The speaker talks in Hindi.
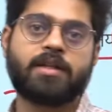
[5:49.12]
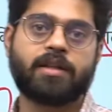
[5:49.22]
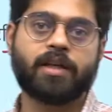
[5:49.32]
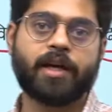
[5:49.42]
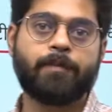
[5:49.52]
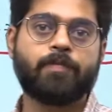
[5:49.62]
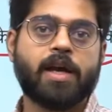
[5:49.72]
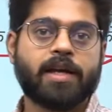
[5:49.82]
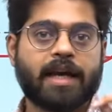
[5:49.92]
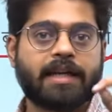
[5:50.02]
किया जाता है
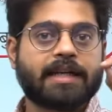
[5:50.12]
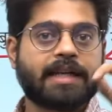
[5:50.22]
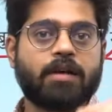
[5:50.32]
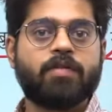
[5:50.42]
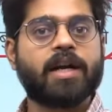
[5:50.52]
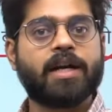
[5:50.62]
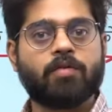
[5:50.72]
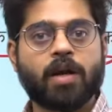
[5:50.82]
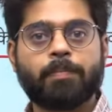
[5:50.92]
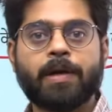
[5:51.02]
यानी कि रेलवे के
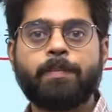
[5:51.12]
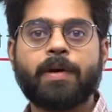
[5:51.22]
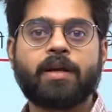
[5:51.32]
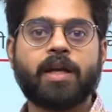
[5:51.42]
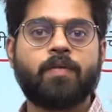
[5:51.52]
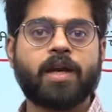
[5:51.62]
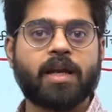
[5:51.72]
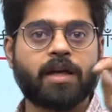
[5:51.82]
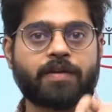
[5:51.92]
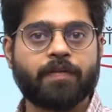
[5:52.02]
डेवलपमेंट पर रेलवे
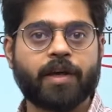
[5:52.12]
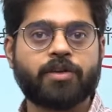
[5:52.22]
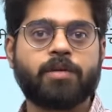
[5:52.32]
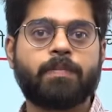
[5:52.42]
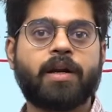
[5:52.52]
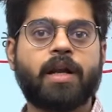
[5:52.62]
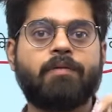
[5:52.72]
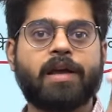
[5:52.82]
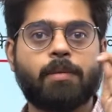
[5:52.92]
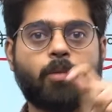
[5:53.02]
के इलेक्ट्रिफिकेशन पर
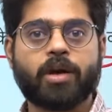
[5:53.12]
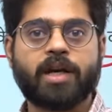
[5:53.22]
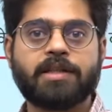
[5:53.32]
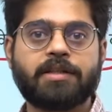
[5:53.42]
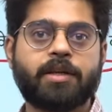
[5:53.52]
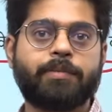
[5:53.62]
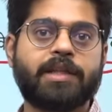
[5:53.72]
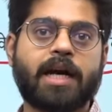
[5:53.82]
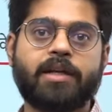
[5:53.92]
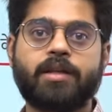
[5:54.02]
रेलवे के मॉडर्नाइजेशन
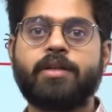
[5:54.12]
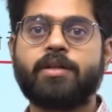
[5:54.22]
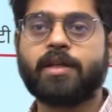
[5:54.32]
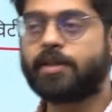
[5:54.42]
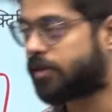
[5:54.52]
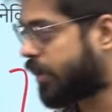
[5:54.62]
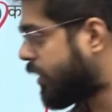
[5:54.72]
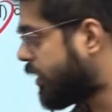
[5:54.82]
पर ध्यान केंद्रित किया जाता